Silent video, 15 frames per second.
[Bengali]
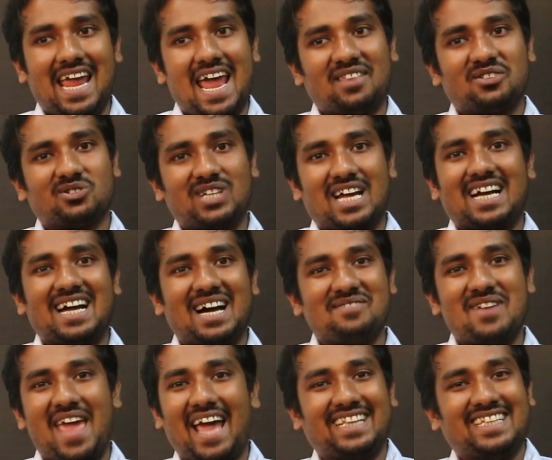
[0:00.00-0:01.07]
এত টাকা
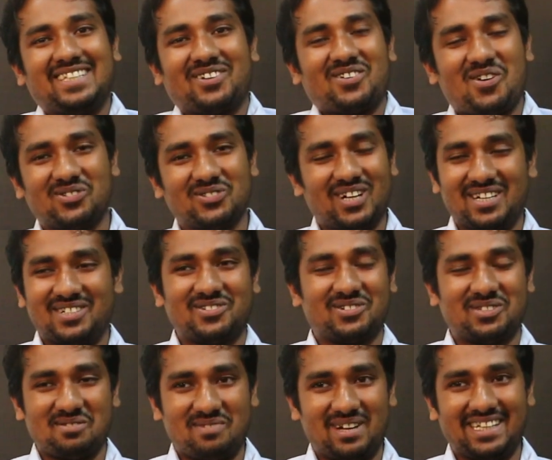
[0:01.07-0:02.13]
আমি একদিনে কখনো আর্ন
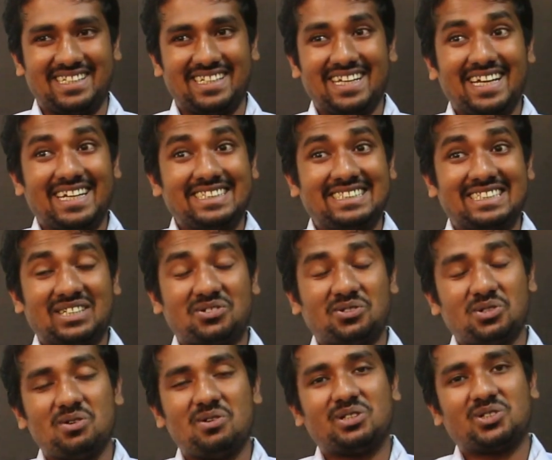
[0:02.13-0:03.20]
করতে পারিনি যেটা
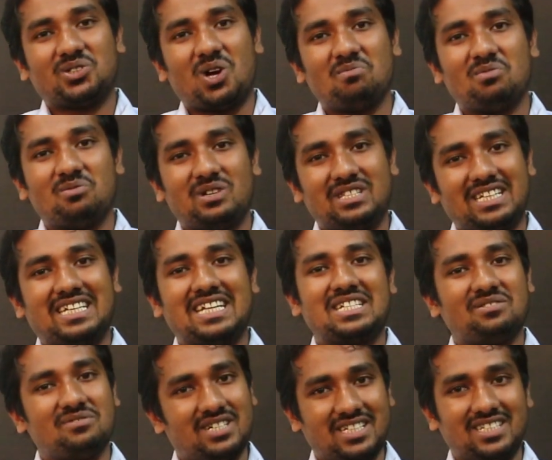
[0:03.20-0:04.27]
শুধুমাত্র সম্ভব হয়েছে
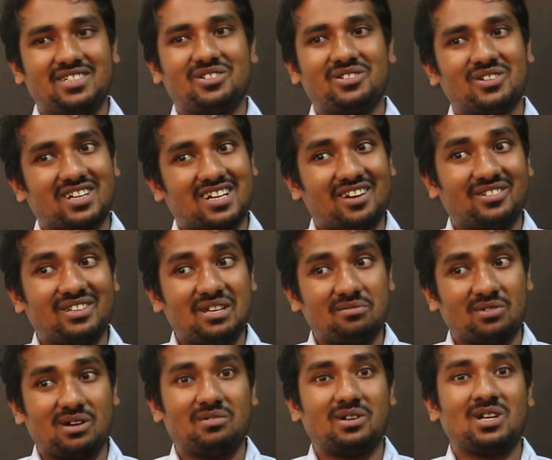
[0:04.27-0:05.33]
ক্রিয়েটিভিটি ইনস্টিটিউটের কারণে
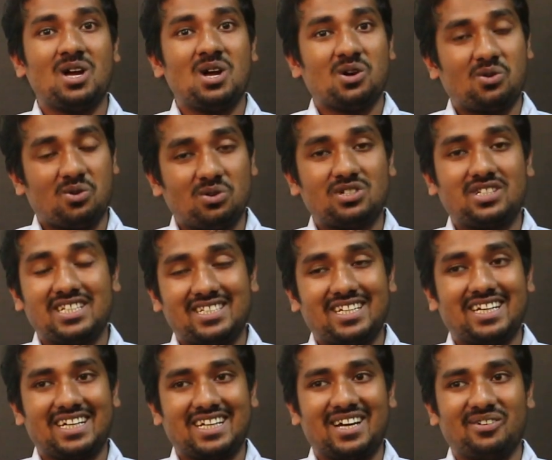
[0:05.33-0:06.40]
এবং আমার কোর্স
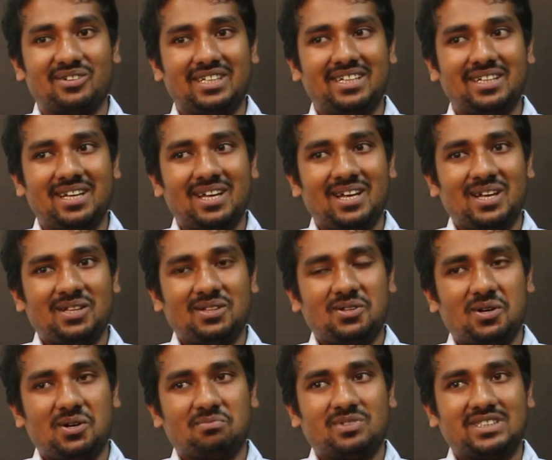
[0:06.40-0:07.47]
টিচারের কারণে
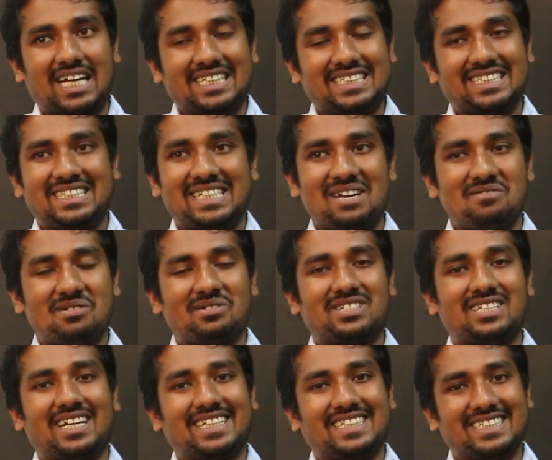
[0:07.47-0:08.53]
তো সাথে সাথেই আমি আমার
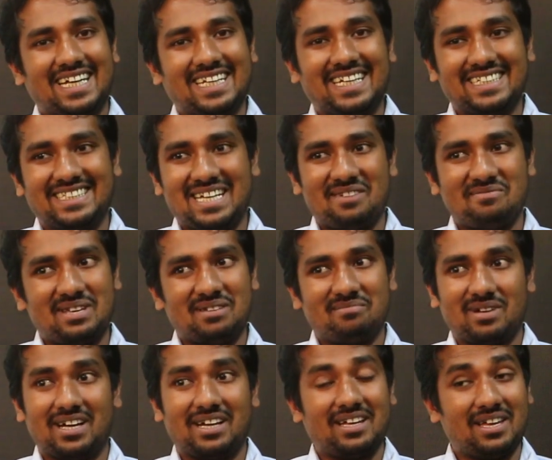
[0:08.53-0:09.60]
স্যারকে জানাই যে আমি
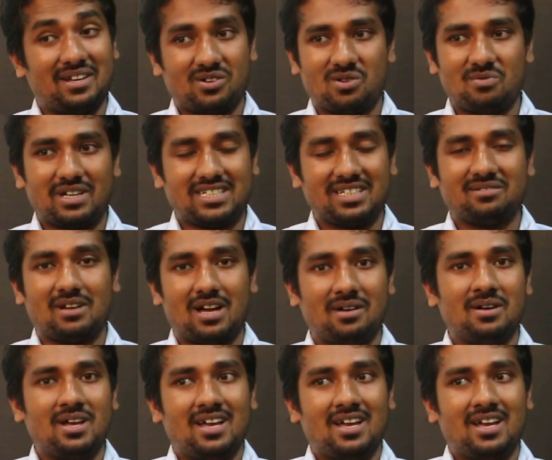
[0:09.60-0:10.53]
এরকম একটা